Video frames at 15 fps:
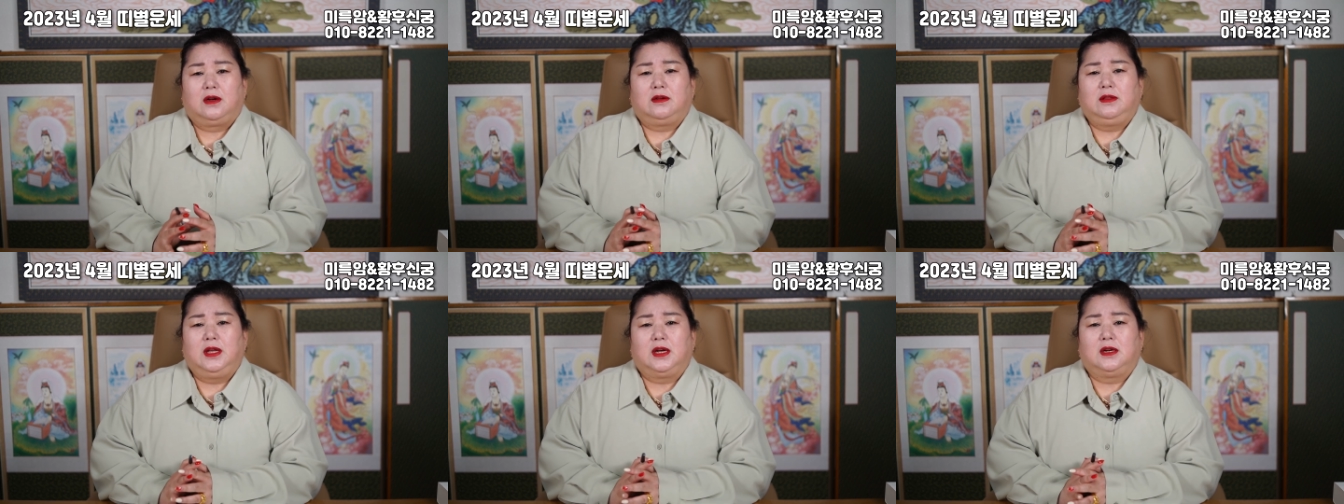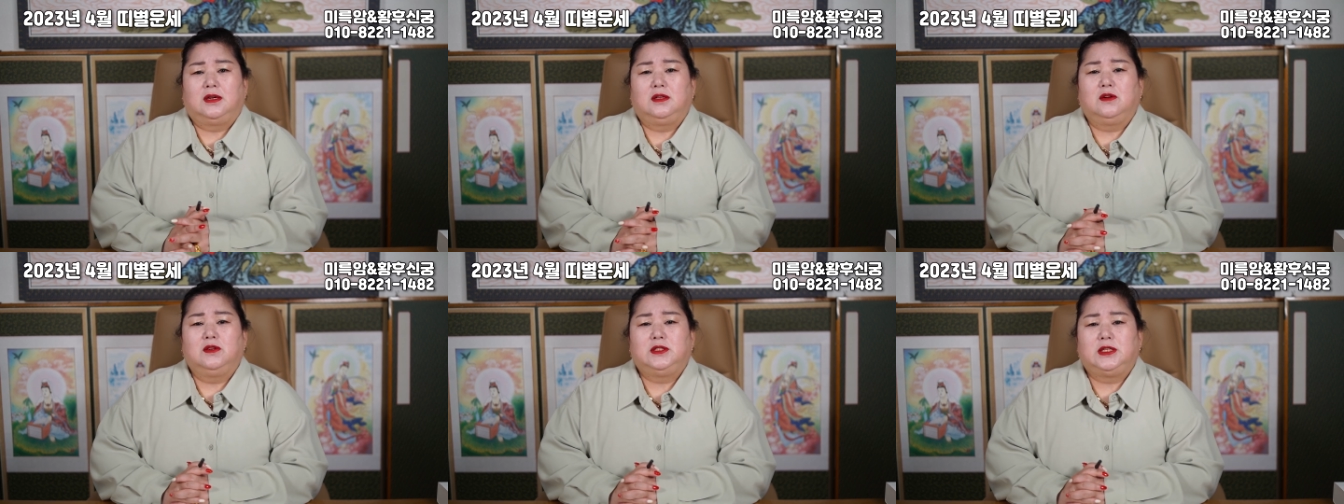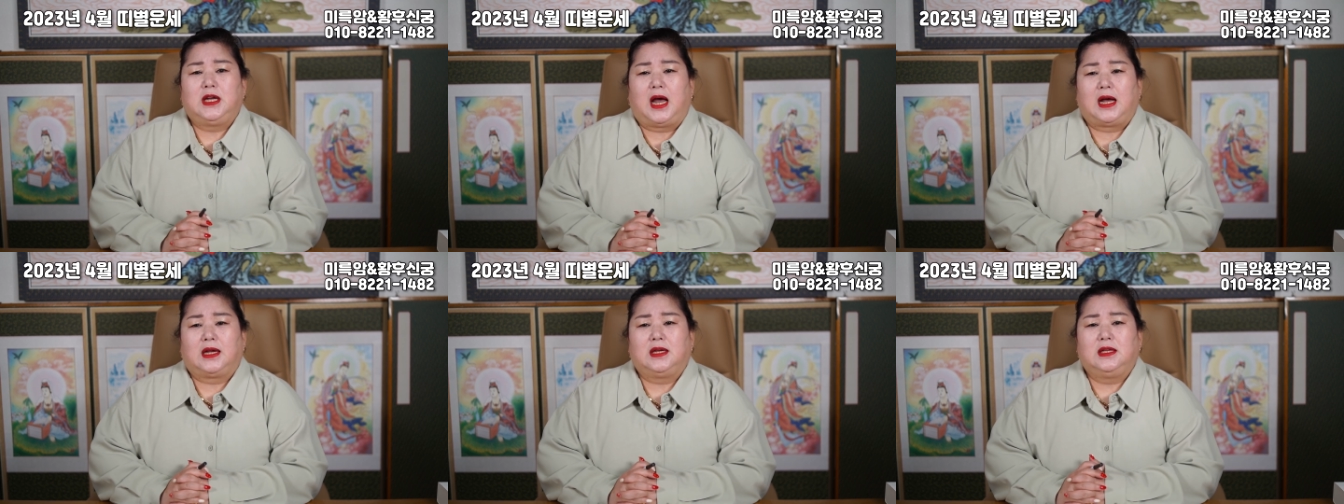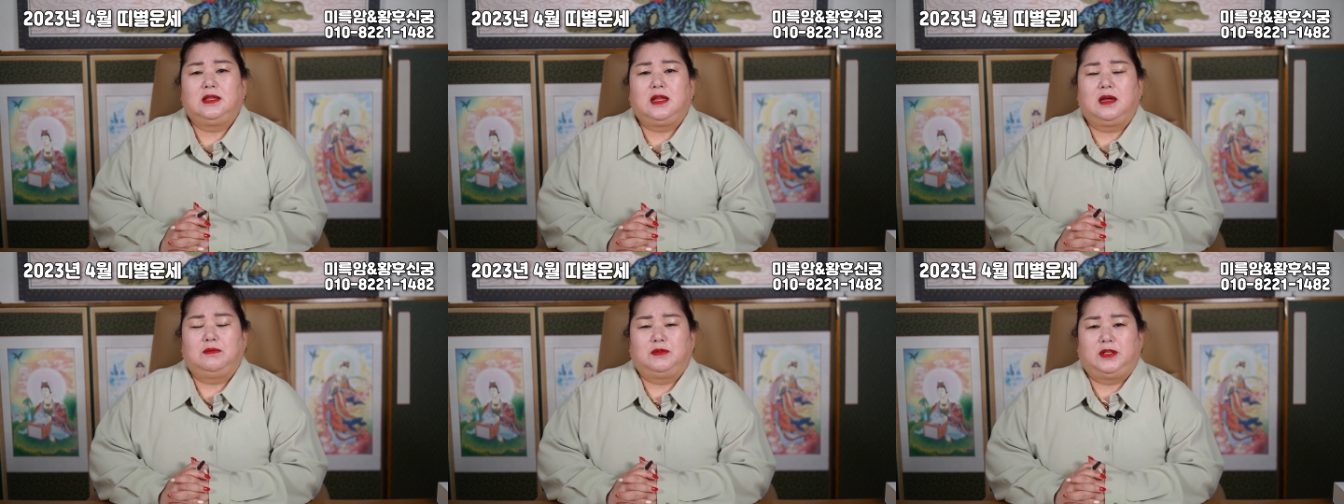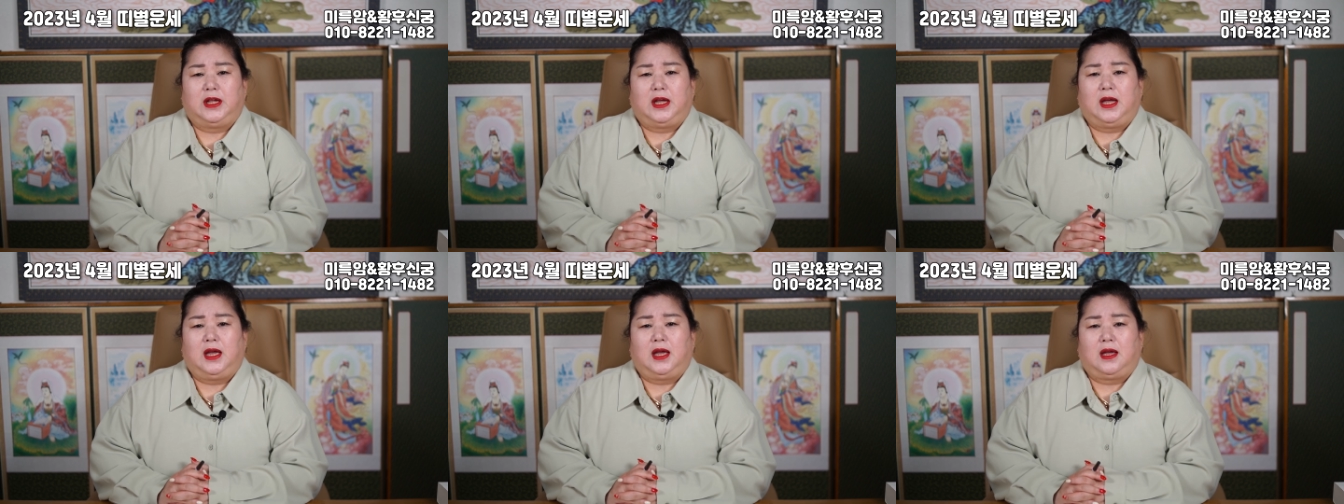근데 그러지 않기
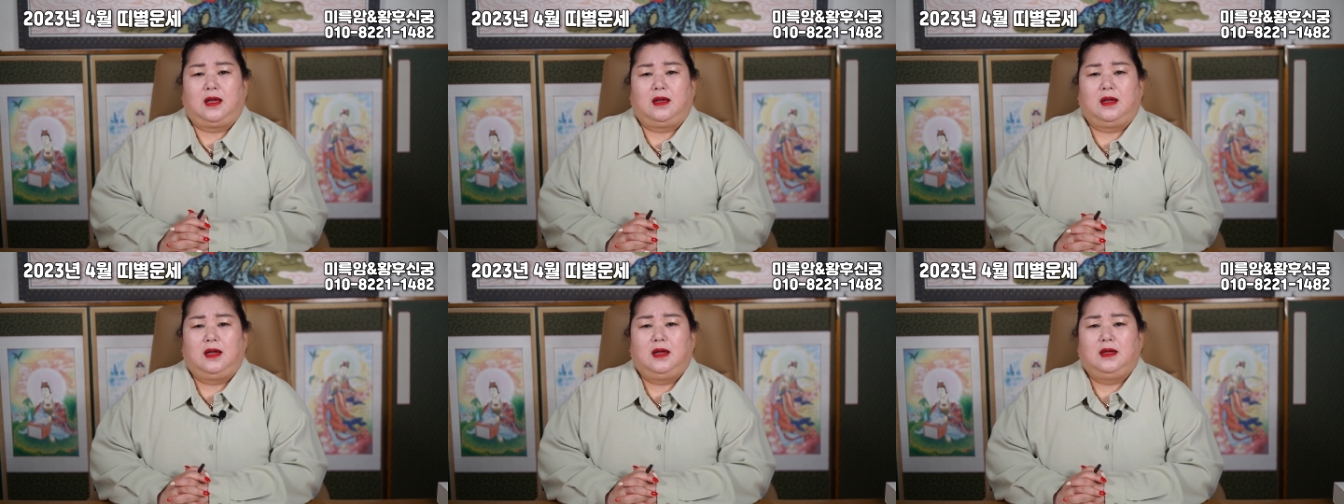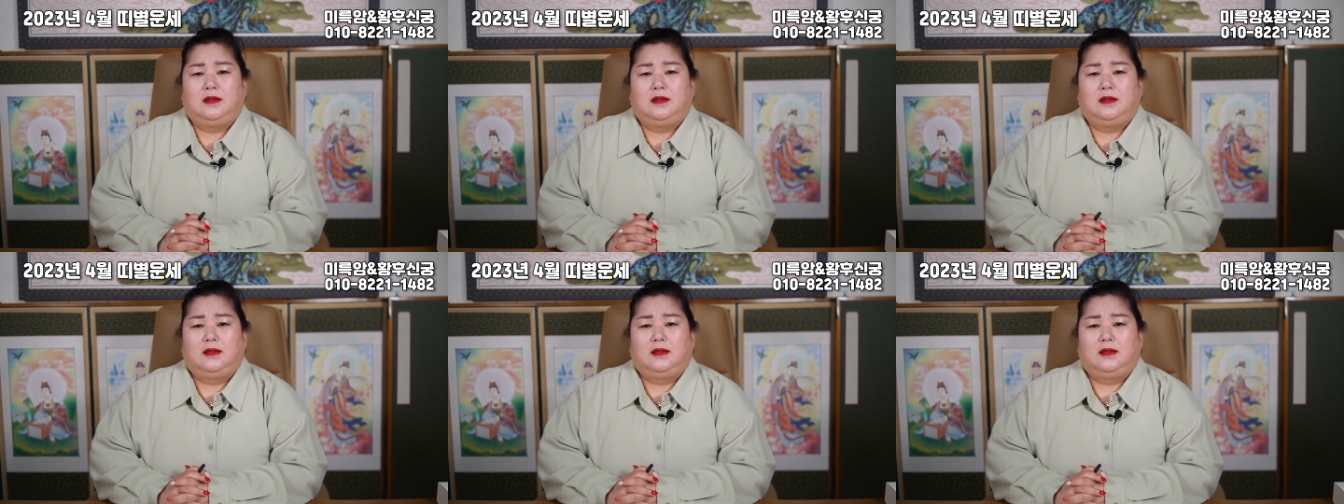때문에